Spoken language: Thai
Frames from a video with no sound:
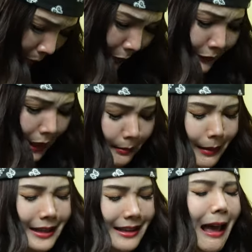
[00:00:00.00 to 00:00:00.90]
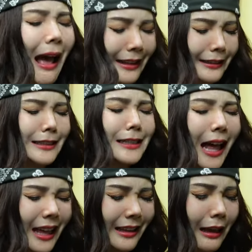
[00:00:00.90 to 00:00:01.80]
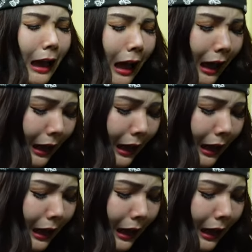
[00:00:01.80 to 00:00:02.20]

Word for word: แล้วเซ็นใหม่จะหาจากที่ไหนอะ